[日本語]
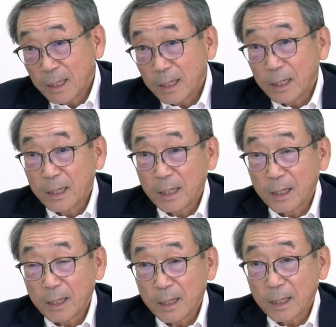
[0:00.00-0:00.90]

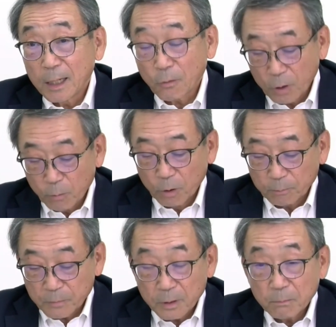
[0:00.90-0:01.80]
えー、これも
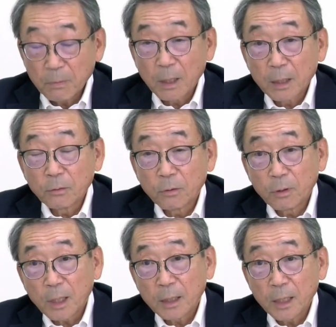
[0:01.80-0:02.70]
まああの
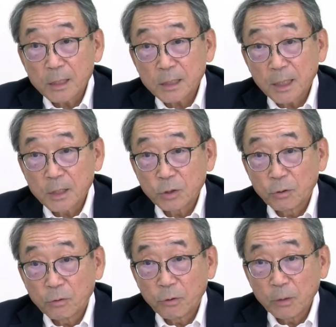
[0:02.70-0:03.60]
羽根
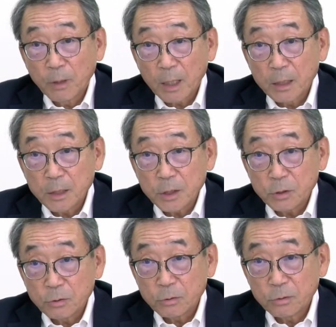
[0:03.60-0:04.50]
スタジオを今から
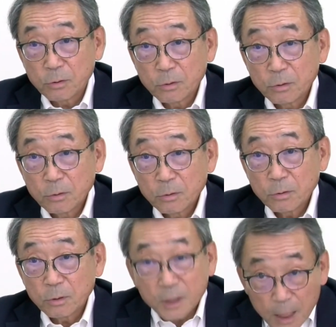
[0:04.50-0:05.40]
22
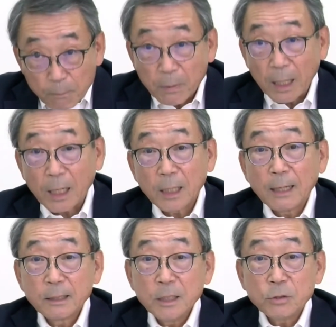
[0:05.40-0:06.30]
年前かな
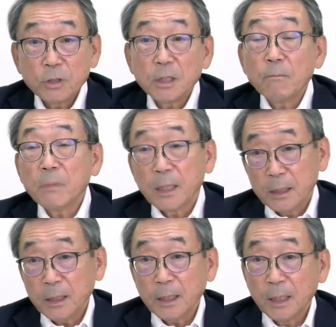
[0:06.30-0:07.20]
21年前
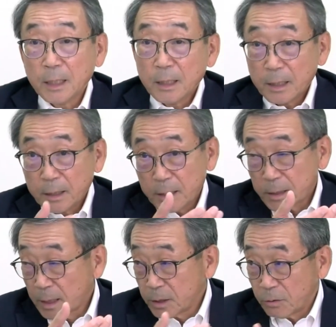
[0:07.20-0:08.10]
に羽根
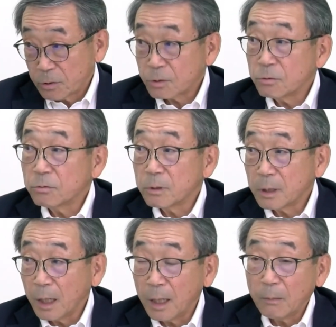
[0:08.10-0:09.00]
スタジオを作っ
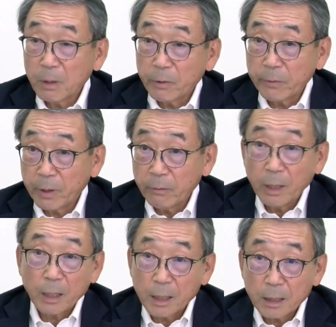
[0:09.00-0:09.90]
て、まあ、我々
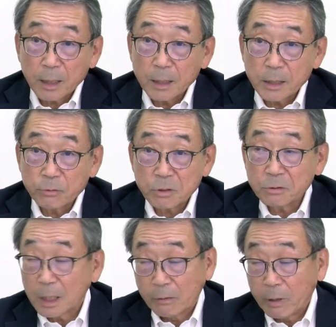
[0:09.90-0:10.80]
は会社を
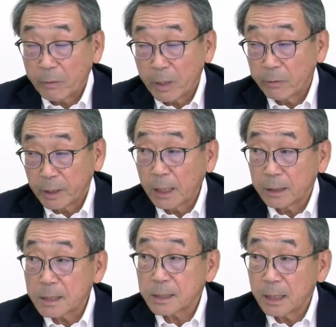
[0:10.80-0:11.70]
作ったのは我々はない
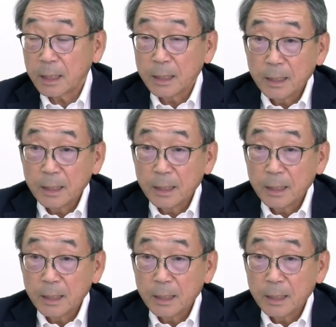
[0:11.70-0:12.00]
んですが